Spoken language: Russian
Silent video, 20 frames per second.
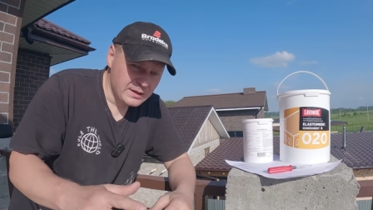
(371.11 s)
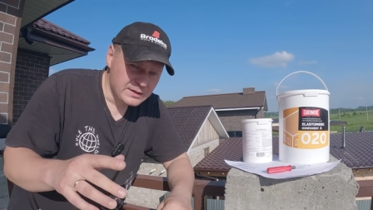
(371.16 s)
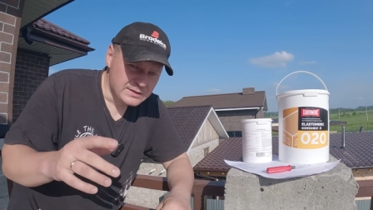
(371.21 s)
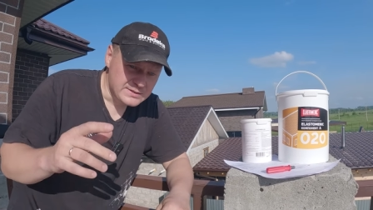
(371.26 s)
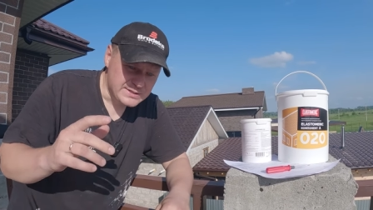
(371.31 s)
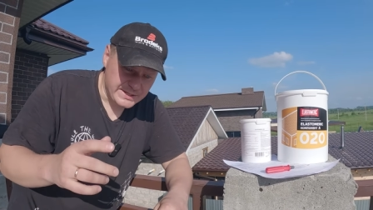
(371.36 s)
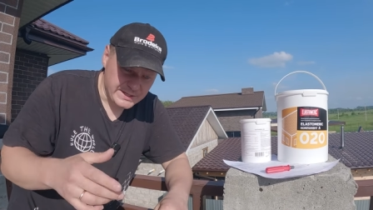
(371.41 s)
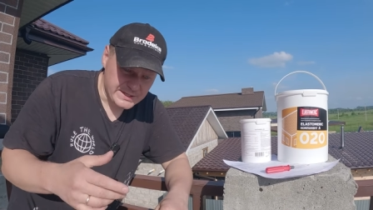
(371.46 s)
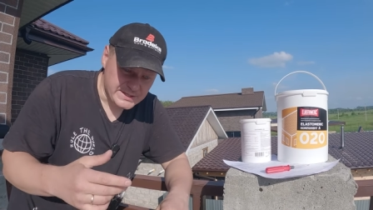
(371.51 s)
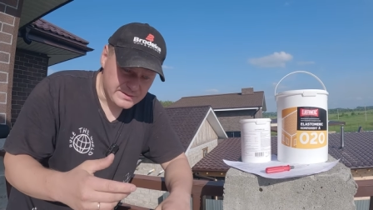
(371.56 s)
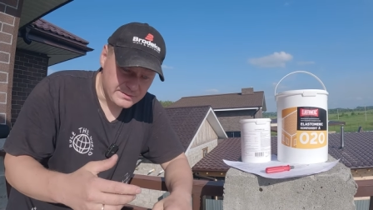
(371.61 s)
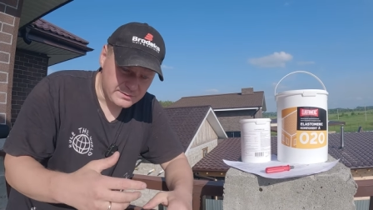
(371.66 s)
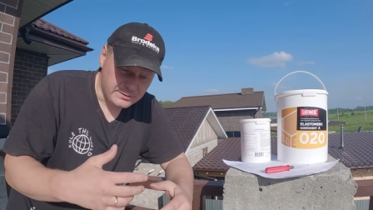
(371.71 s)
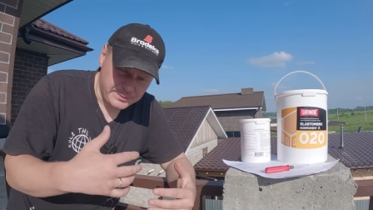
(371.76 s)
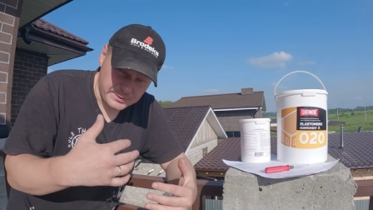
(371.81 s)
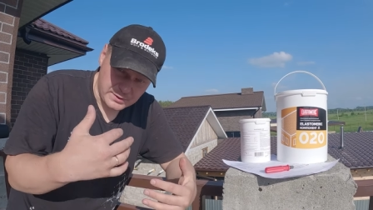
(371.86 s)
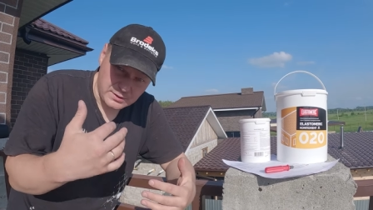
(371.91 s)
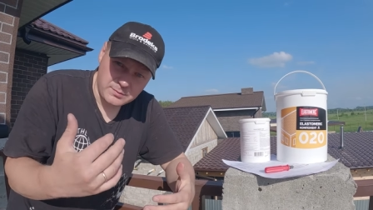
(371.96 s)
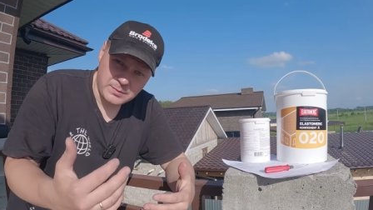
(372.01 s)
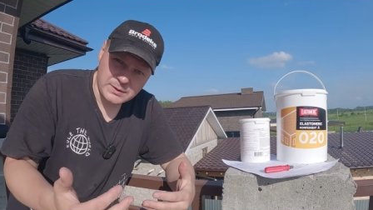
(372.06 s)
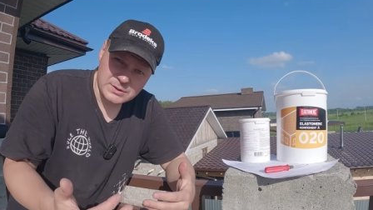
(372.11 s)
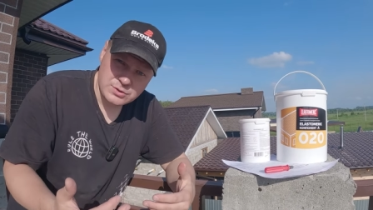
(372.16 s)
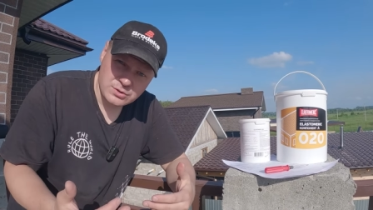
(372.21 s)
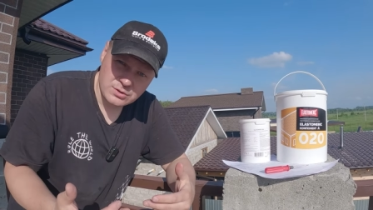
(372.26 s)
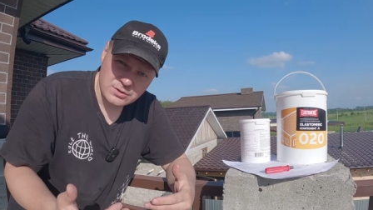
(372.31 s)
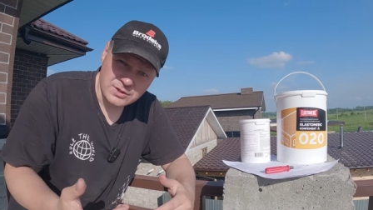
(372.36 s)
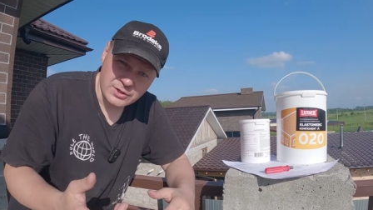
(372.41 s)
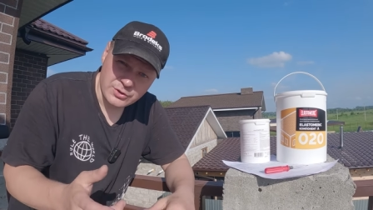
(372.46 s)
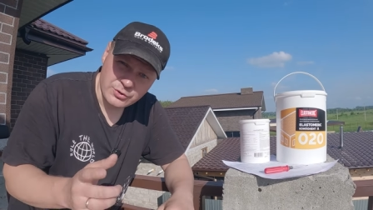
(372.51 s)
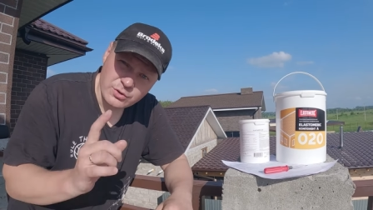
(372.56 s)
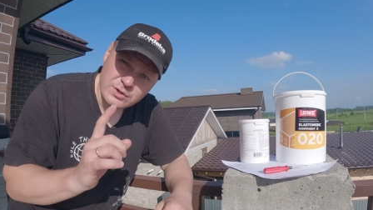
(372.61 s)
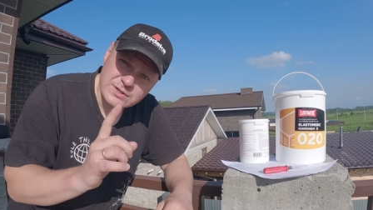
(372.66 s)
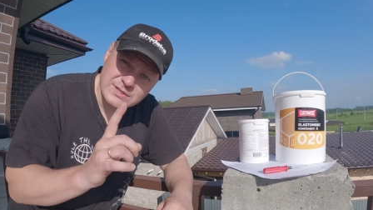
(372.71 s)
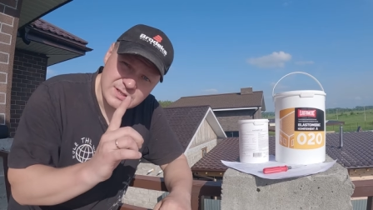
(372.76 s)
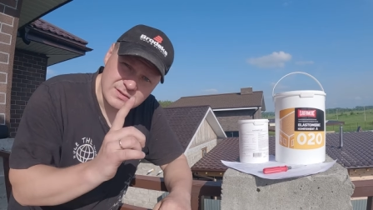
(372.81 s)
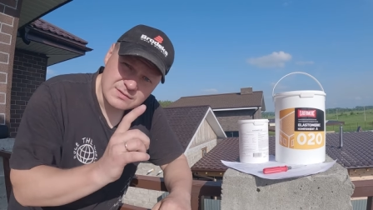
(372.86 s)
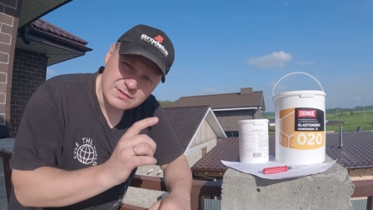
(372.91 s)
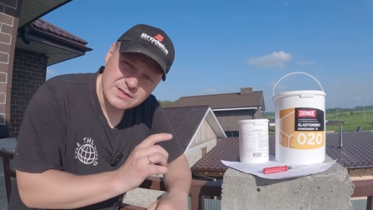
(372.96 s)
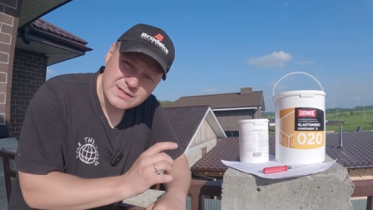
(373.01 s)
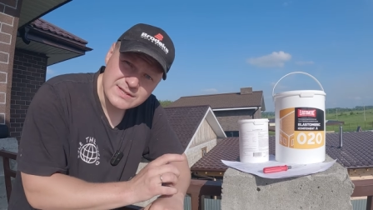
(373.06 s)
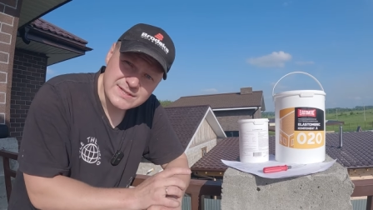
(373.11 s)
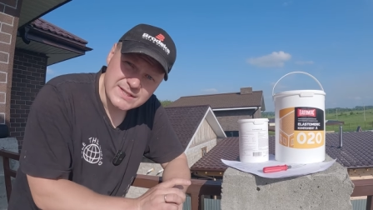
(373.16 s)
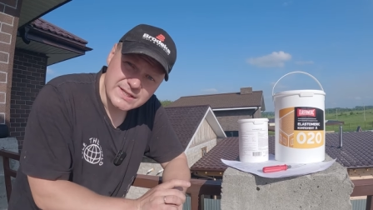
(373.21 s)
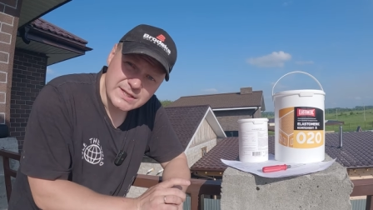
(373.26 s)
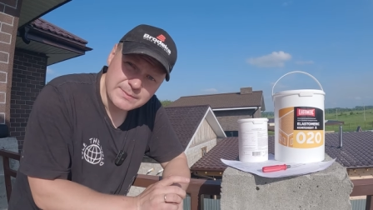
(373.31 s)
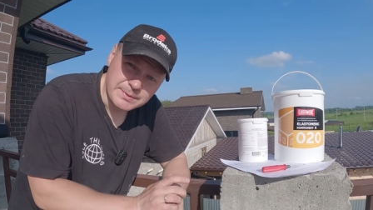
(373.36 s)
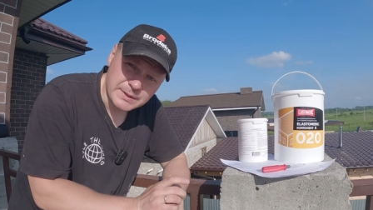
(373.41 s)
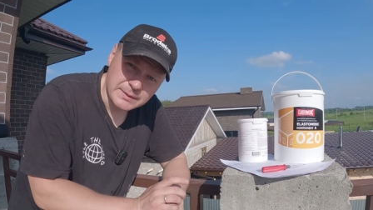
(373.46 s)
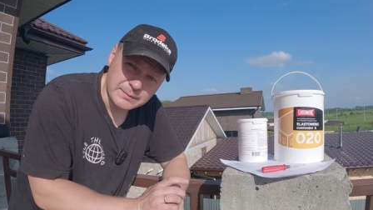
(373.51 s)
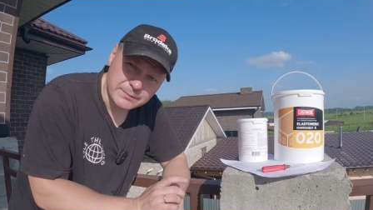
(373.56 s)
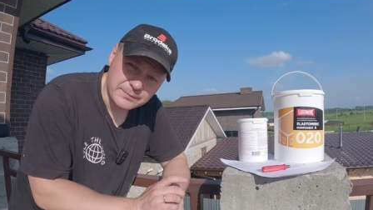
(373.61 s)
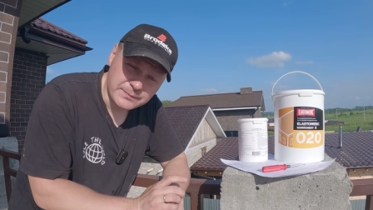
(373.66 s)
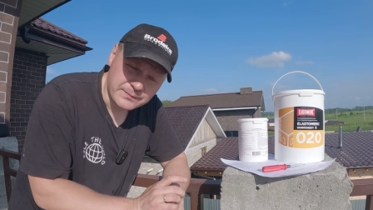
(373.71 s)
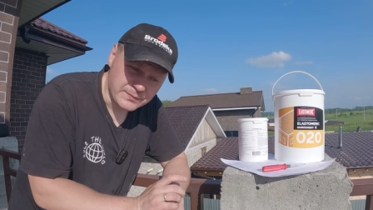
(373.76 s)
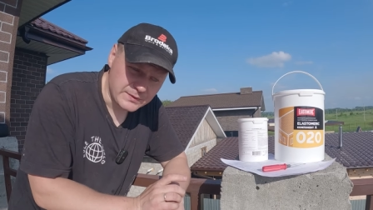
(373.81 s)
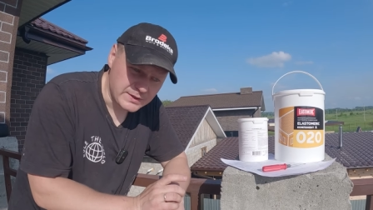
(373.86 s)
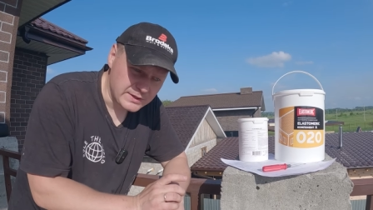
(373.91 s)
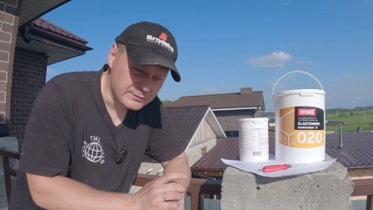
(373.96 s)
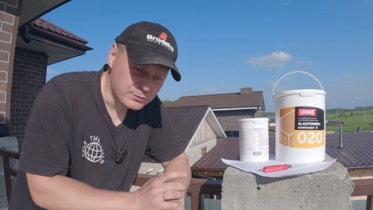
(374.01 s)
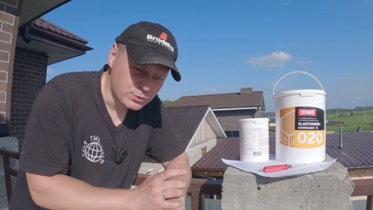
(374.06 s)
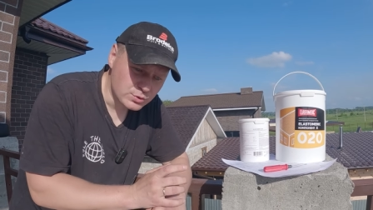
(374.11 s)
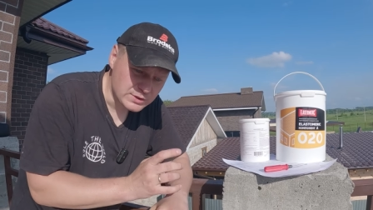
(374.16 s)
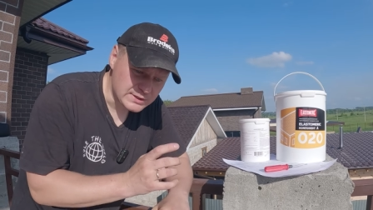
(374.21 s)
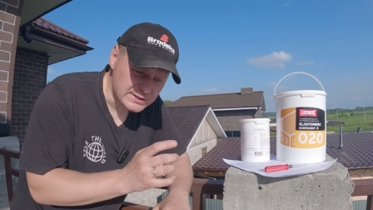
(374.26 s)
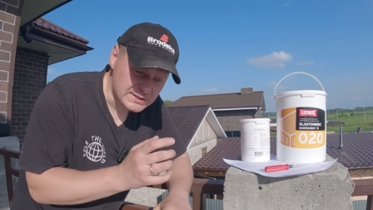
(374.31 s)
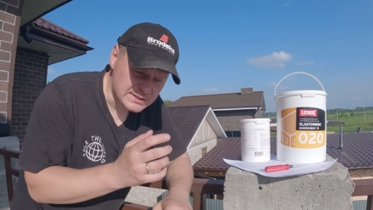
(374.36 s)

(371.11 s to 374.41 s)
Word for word: средство, во-первых, подсохло, но оставалось липким. И вдруг,